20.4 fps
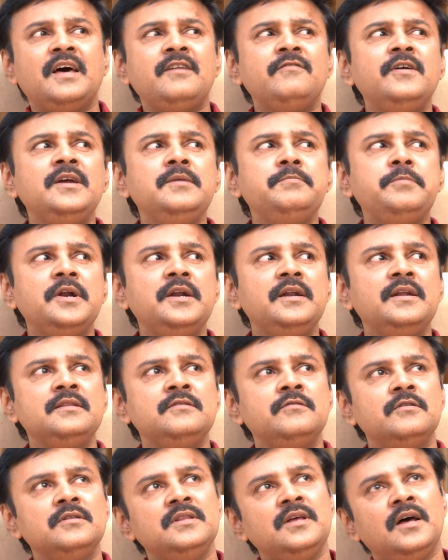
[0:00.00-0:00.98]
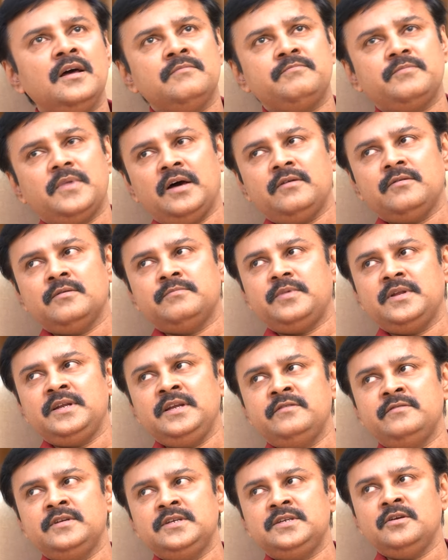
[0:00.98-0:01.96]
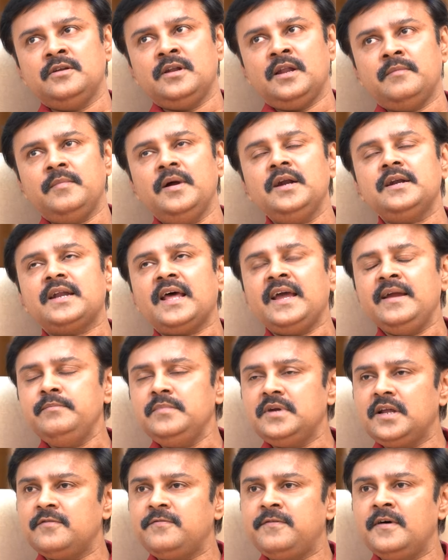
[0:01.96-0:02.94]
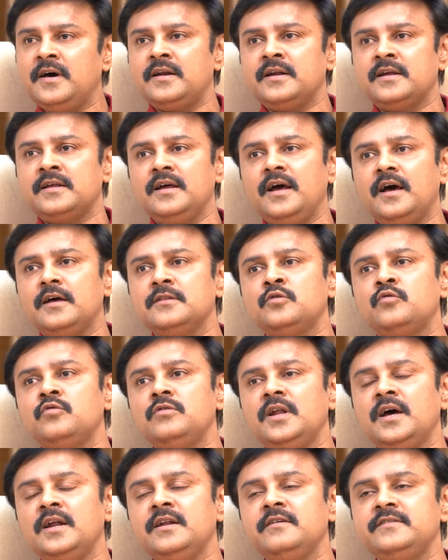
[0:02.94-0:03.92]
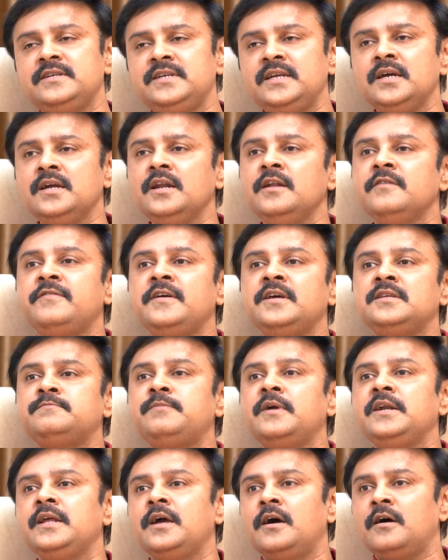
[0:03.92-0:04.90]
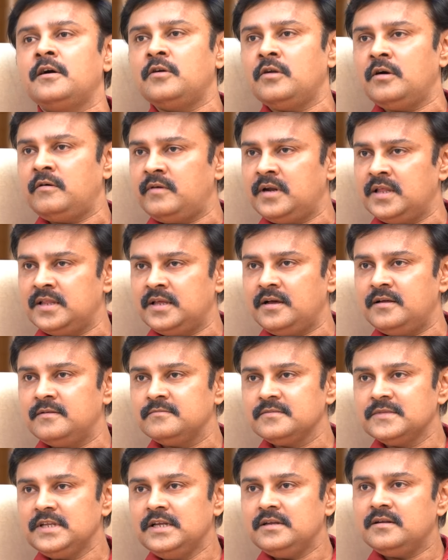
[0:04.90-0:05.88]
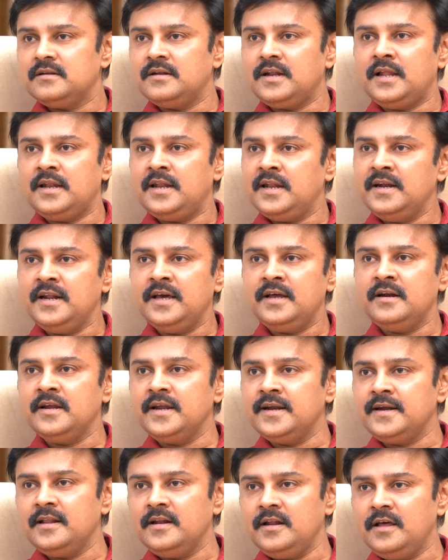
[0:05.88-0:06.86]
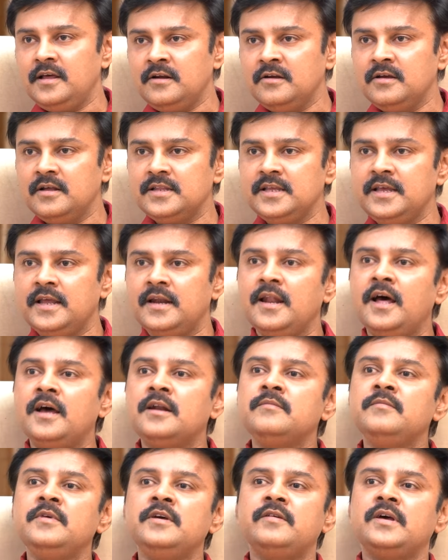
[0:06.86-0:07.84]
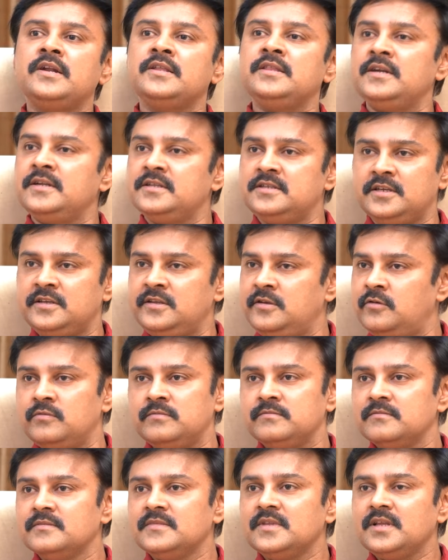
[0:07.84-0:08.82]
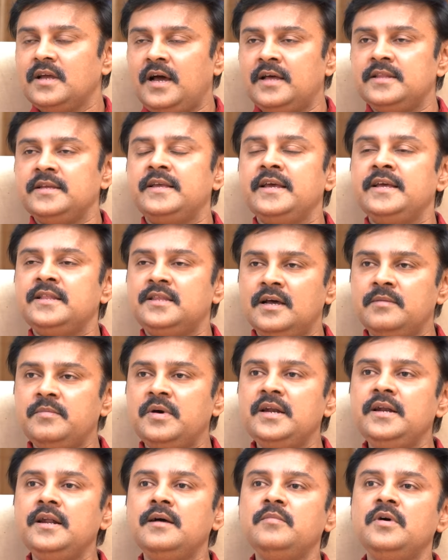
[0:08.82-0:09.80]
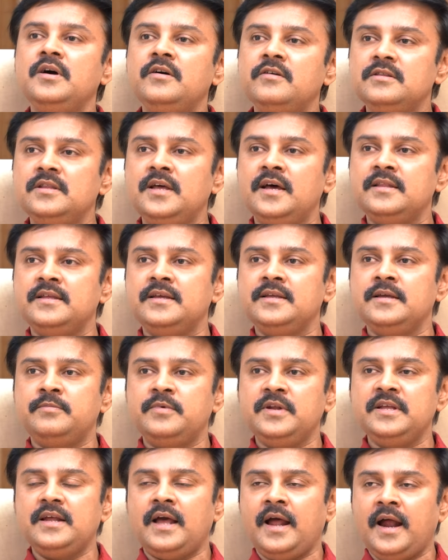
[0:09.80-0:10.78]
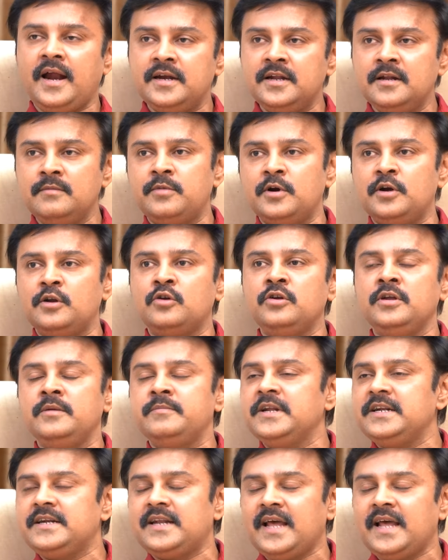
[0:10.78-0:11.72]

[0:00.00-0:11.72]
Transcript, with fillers: சர்வை பண்றது வந்து பெரிய விஷயம் இல்லாம டைம் டஃபா இருக்கு அதுக்கு உண்டான விஷயங்களை ஃபேஸ் பண்ணி ஆகணும் அவ்வளவுதான் நல்ல நேரம் கெட்ட நேரங்கிறது எல்லாருக்குமே வரதானே செய்யும் அதுக்கேத்த மாதிரி நம்ம வந்து அதை எப்படி ஹேண்டில் பண்றோம் எப்படி